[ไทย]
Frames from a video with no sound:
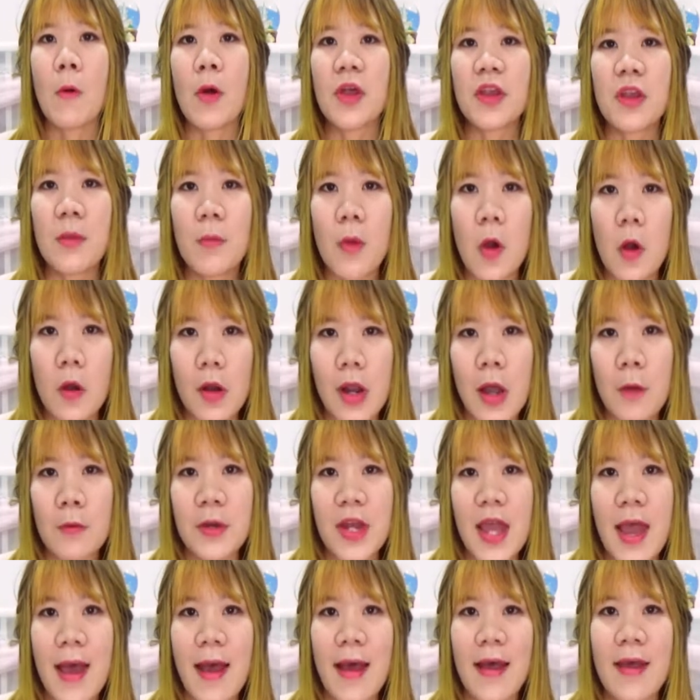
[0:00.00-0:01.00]
ว่าสมองเรา
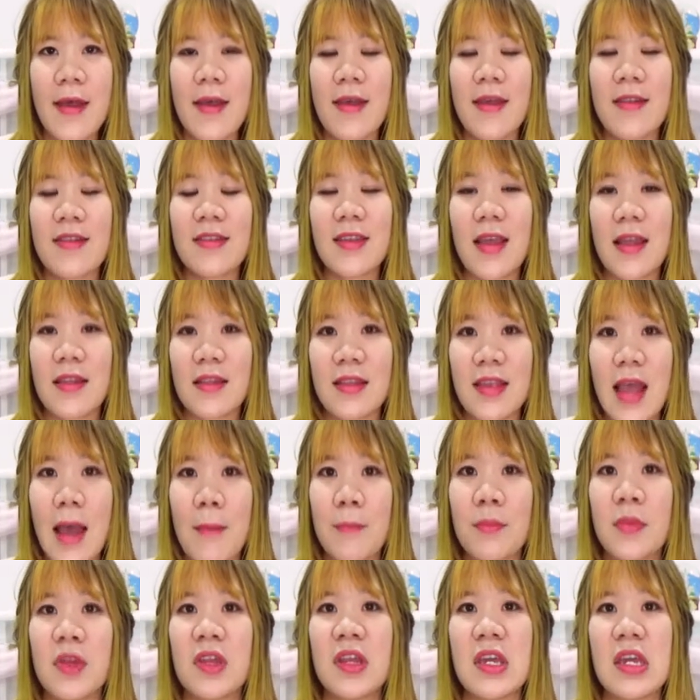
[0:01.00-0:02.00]
เนี่ยจะ
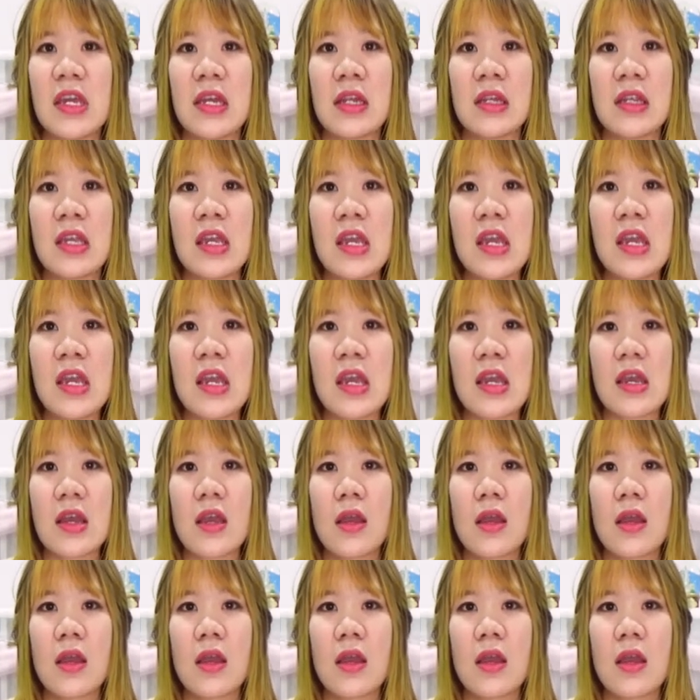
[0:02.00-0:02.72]
จำสิ่งที่